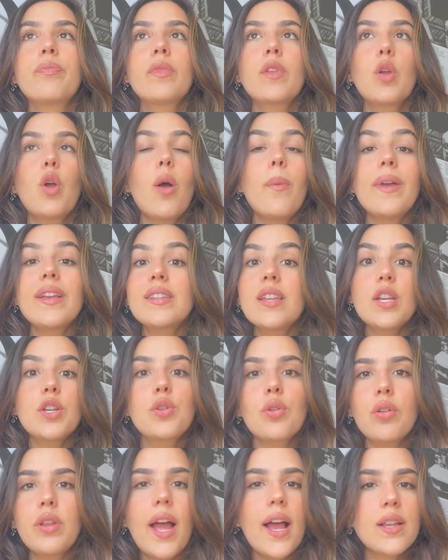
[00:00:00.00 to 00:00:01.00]
Começa a
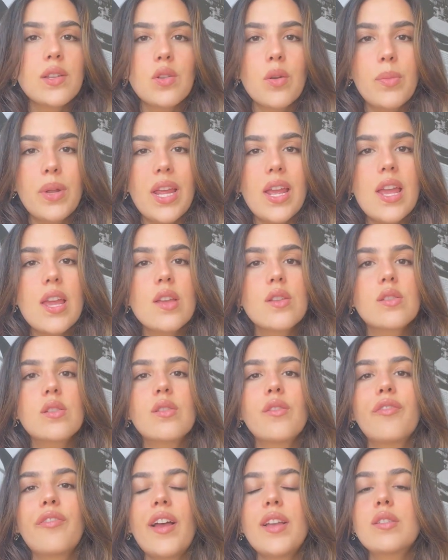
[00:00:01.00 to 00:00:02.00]
estudar sobre
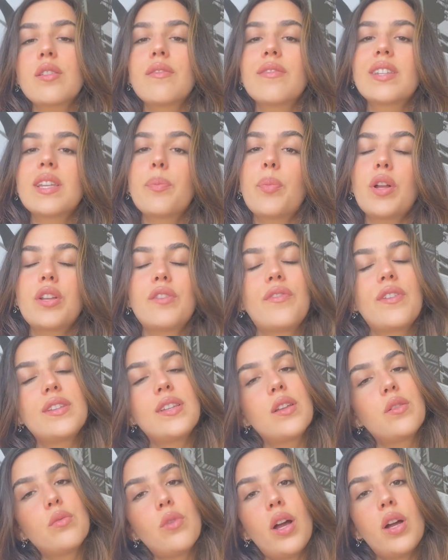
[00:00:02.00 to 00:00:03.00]
isso, faz o que você pode
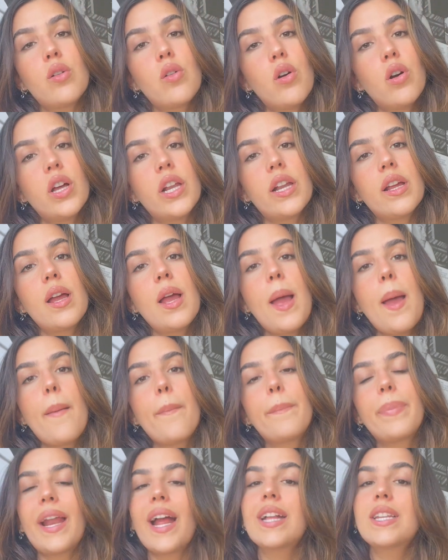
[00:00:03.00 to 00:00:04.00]
fazer no agora
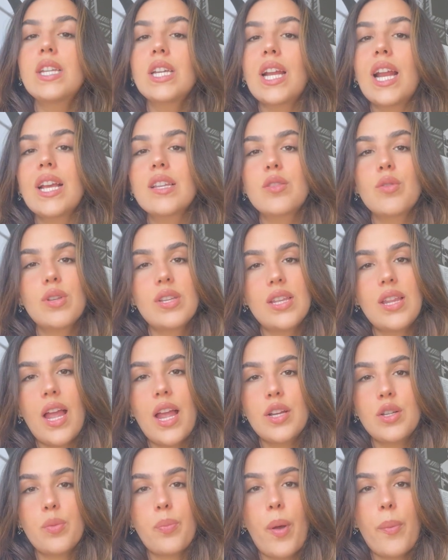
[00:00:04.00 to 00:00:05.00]
para tirar suas
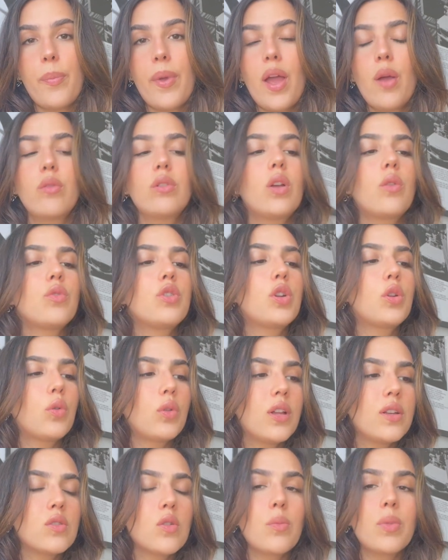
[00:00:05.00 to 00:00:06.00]
ideias do papel. Então
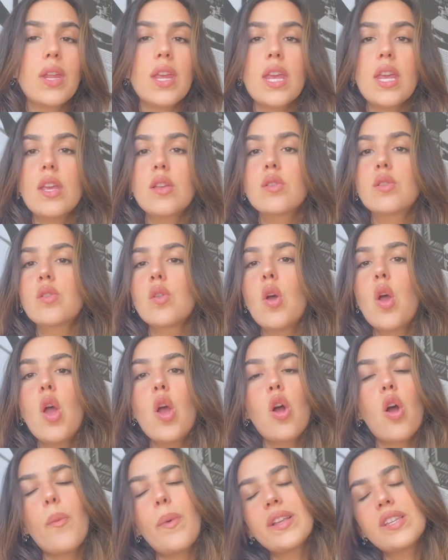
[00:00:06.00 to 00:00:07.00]
estuda sobre isso,
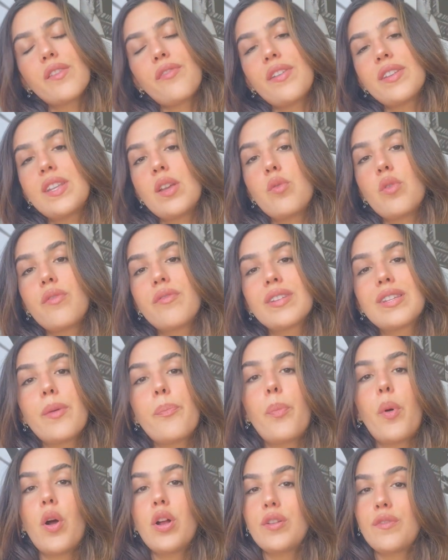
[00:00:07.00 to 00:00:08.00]
começa a fazer o que você
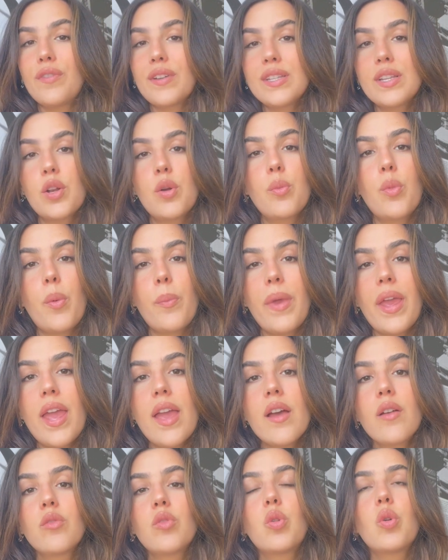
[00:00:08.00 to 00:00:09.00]
pode fazer no
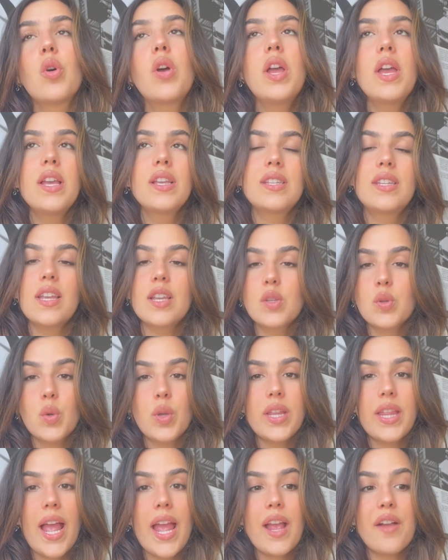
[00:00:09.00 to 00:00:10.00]
momento. Se a sua
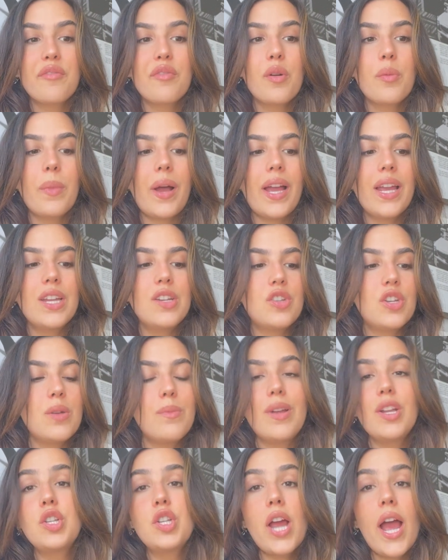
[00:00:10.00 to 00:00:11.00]
ideia for mais
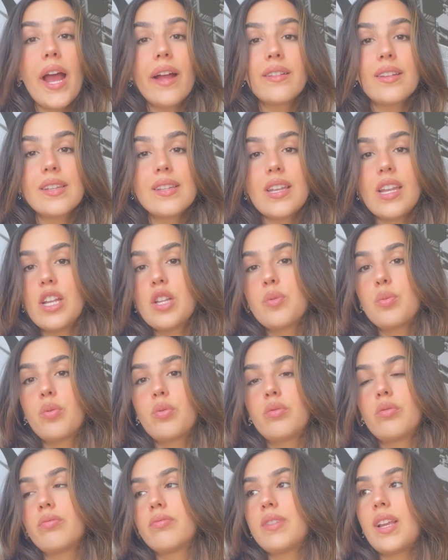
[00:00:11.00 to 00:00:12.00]
imediata, assim,
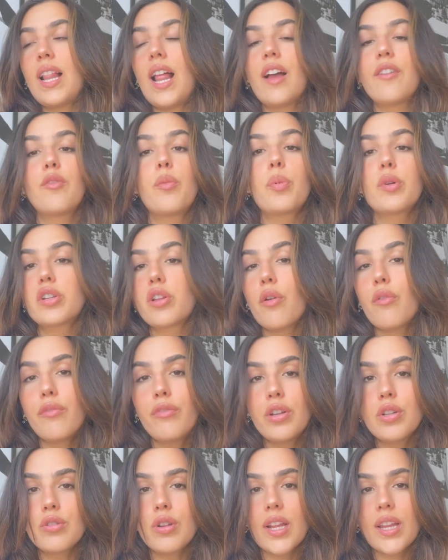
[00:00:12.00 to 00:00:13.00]
tipo, sei lá, vou postar um vídeo na